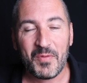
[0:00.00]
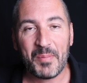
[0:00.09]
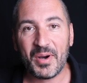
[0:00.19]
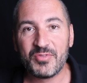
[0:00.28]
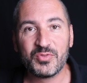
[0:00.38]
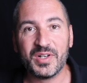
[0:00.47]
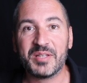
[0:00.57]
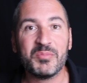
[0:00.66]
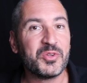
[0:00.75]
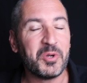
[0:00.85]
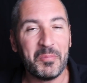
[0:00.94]
On va parfois les
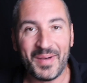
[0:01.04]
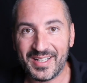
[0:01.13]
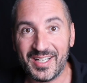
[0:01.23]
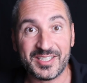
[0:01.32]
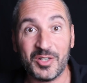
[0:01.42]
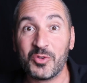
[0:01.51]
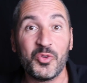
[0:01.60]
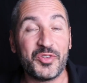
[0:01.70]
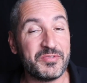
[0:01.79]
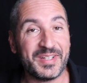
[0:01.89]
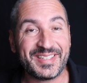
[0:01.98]
demander en mariage alors qu'on
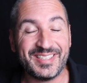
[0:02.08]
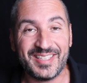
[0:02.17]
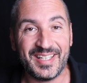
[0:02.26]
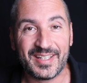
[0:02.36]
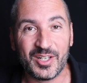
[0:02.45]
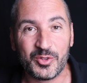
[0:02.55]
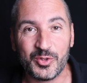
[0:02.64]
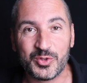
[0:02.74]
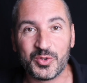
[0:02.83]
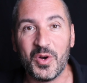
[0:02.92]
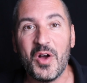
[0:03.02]
s'est fait quitter il y a quelques
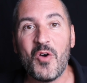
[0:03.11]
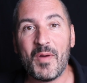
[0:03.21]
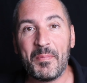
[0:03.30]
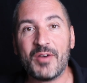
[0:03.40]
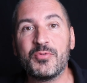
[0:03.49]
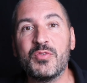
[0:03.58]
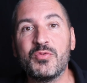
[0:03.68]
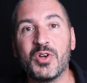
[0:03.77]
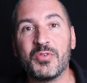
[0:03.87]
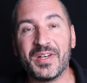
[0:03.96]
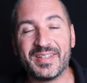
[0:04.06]
jours. On va parfois
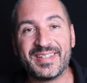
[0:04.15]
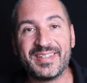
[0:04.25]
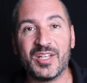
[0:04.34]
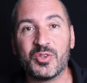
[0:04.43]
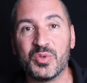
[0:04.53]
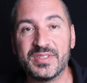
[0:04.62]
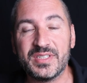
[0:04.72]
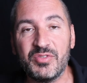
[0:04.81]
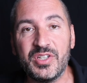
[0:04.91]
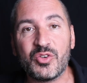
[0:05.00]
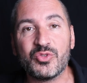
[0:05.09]
vouloir faire des cadeaux. Ça
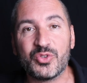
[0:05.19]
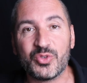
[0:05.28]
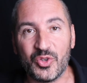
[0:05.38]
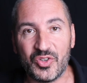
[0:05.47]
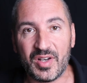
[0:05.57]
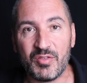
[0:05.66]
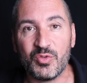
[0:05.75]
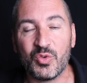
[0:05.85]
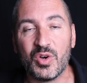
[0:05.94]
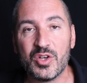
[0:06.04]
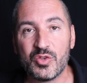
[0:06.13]
veut dire que notre
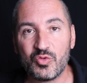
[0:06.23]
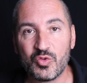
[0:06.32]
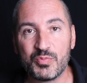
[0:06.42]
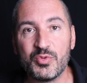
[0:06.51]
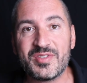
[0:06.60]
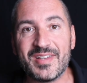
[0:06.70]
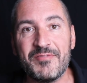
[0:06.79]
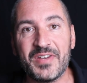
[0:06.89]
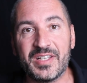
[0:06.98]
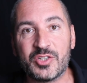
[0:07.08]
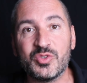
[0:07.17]
cerveau nous pousse à
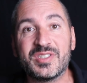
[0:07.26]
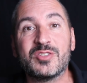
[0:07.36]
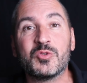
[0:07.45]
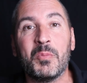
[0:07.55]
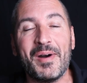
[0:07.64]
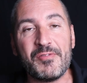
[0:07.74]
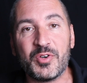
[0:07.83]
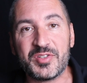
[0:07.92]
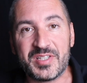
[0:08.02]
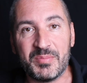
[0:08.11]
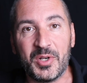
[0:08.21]
faire des choses qui ne sont pas
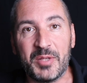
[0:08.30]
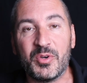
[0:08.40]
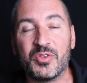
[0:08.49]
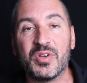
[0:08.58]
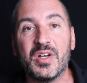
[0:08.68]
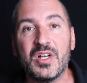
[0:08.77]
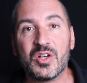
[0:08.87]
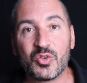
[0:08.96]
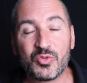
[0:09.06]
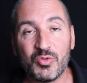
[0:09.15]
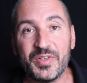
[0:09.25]
forcément les bonnes.
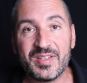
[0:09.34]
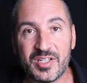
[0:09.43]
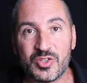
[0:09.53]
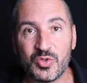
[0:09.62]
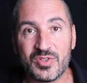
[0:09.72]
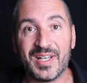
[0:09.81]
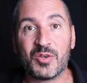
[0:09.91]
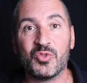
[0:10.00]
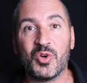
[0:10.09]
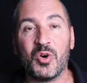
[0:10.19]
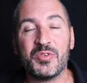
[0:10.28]
Quand on fait ces choses-là
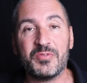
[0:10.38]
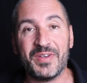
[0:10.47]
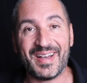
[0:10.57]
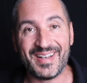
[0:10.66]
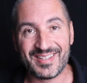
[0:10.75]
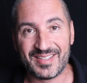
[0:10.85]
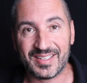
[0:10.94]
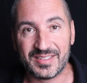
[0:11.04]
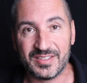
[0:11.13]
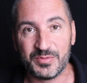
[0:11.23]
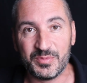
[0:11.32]
qu'on a envie de faire
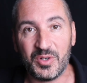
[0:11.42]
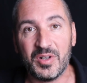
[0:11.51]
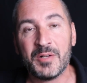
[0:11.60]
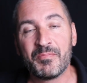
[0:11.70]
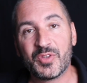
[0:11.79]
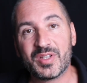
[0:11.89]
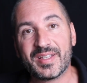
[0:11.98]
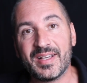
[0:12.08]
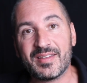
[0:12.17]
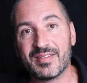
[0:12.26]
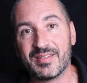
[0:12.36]
instinctivement, notre
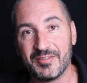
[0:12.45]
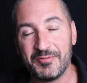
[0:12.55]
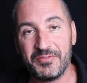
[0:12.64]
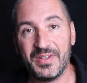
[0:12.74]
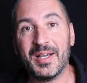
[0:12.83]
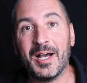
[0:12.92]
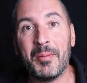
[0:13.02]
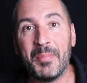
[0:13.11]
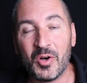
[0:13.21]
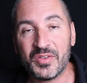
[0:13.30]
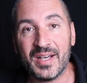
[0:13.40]
ex fait un
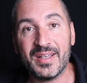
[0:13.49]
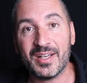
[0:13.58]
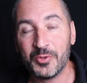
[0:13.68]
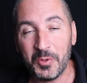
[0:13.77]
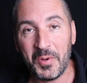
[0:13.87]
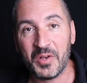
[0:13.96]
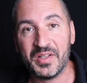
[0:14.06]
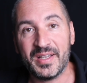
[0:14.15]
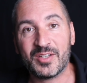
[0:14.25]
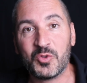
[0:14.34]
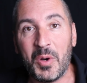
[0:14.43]
pas en arrière, deux pas en
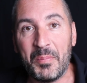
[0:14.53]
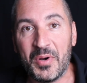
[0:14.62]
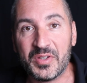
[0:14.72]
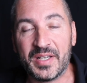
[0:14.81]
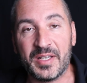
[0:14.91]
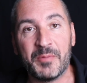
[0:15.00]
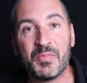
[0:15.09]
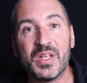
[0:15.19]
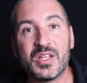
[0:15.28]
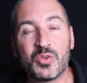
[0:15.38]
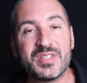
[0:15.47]
arrière, trois pas en arrière.
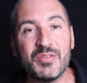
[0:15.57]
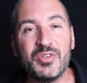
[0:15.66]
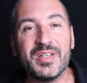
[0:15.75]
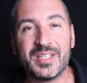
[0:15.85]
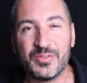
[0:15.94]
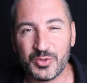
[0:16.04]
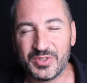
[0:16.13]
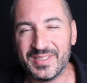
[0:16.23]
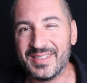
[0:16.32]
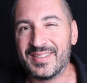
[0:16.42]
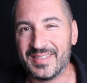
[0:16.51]
Donc ça veut dire qu'il faut
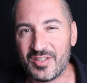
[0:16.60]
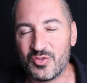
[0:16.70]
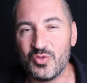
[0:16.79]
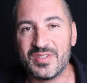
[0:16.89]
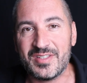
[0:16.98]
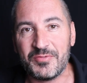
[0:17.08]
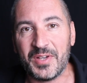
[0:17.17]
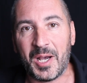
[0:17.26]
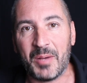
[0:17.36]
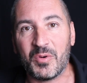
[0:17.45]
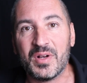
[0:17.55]
utiliser ces astuces
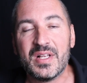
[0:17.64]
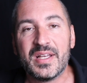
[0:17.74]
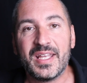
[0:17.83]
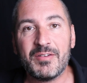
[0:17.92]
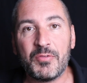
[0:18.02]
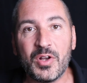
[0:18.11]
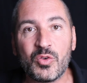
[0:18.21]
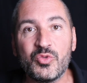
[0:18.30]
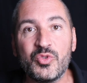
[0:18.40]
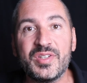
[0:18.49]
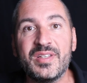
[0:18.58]
différemment. Il va falloir
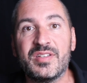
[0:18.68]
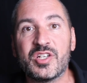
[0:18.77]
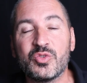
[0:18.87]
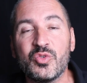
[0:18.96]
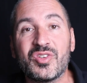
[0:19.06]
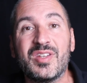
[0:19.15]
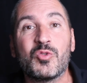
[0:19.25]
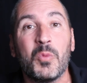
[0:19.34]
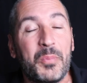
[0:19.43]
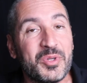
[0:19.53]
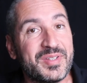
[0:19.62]
qu'on utilise des choses qui
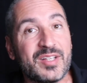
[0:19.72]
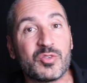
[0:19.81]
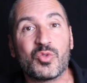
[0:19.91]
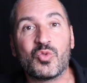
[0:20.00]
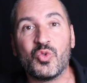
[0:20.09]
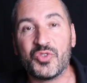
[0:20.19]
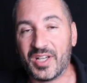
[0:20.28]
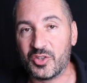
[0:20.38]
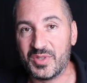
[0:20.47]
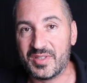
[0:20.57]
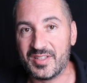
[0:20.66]
sont peut-être
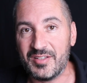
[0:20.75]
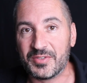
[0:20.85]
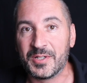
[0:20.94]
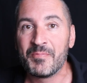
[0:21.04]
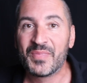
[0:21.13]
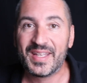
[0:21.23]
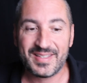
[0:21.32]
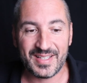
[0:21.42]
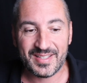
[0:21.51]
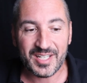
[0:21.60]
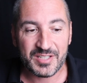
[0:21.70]
contre-intuitives et
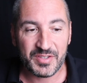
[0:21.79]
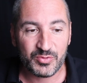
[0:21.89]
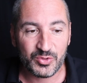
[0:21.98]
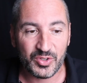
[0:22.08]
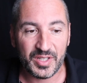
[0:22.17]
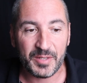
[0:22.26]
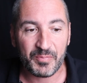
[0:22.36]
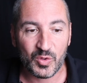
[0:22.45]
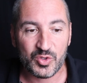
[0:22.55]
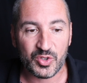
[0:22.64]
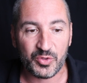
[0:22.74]
c'est ça que je vais vous donner
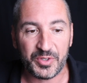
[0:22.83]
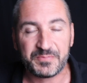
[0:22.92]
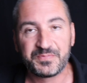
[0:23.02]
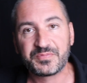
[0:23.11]
aujourd'hui.